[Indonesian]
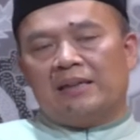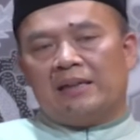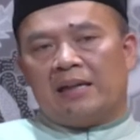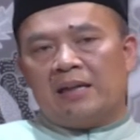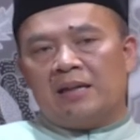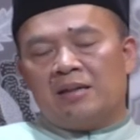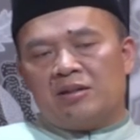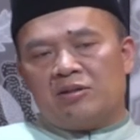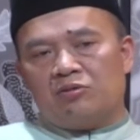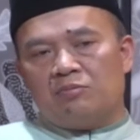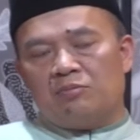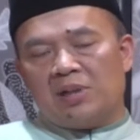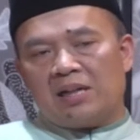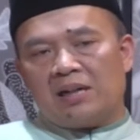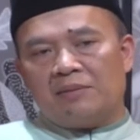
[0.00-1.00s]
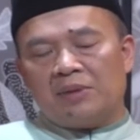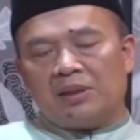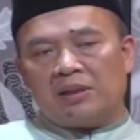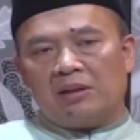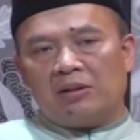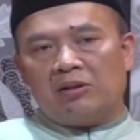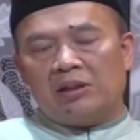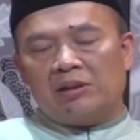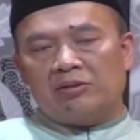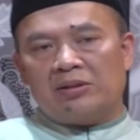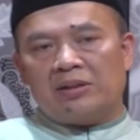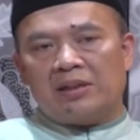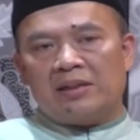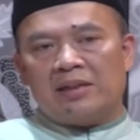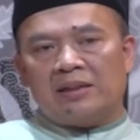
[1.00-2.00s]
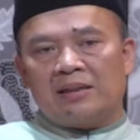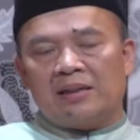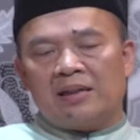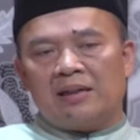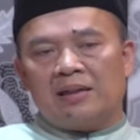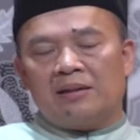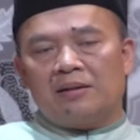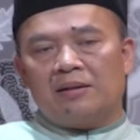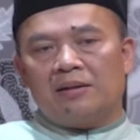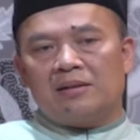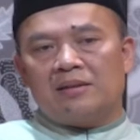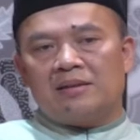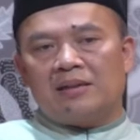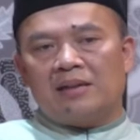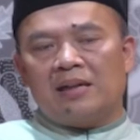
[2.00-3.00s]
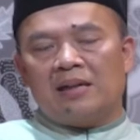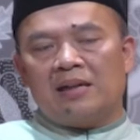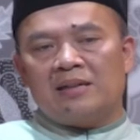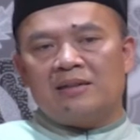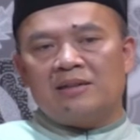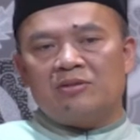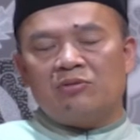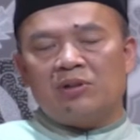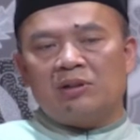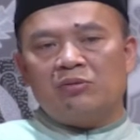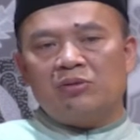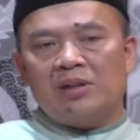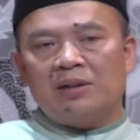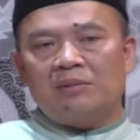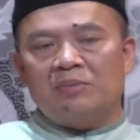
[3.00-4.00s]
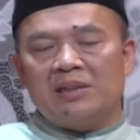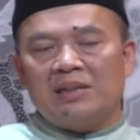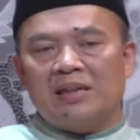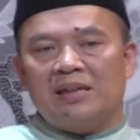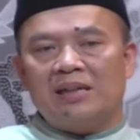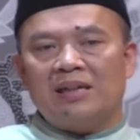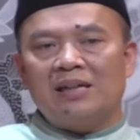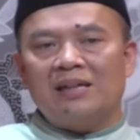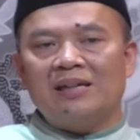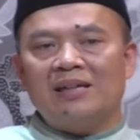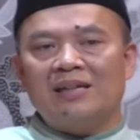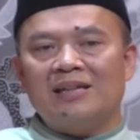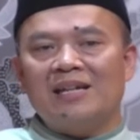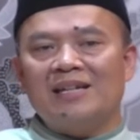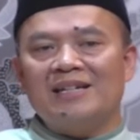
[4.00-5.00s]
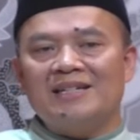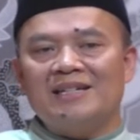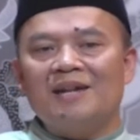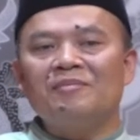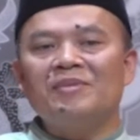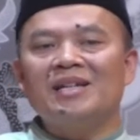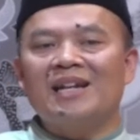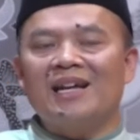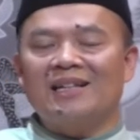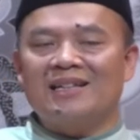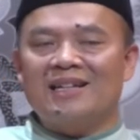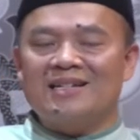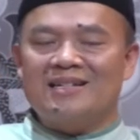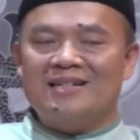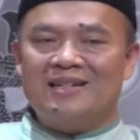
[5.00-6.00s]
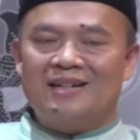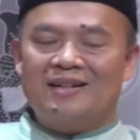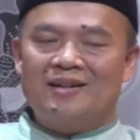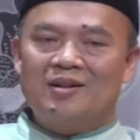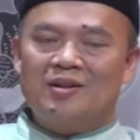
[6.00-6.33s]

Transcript: Nah, sumber rahmat Allah itu ternyata segala sesuatu yang menjadikan kita dijamin atasnya